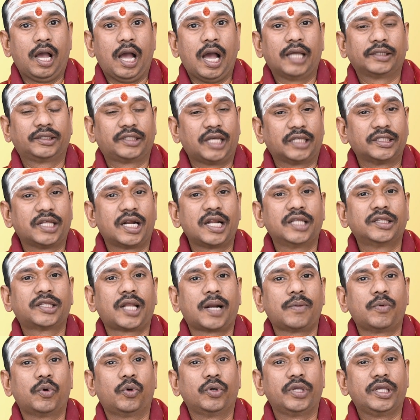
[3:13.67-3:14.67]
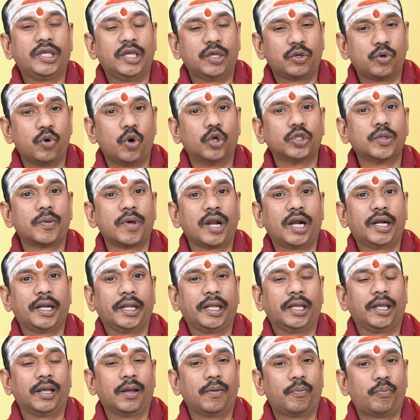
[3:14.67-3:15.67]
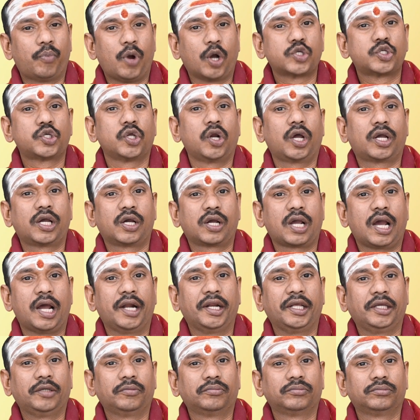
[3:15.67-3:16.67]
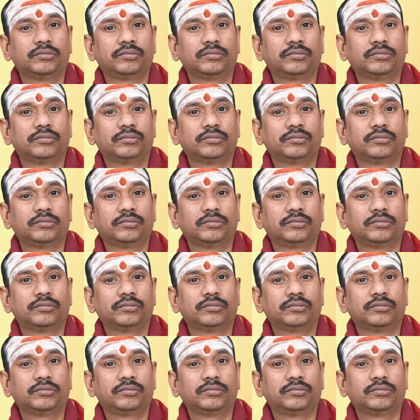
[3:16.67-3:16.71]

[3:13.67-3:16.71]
ఆ తదనంతరము ఈ గోధుమలని పక్షులకు కానీ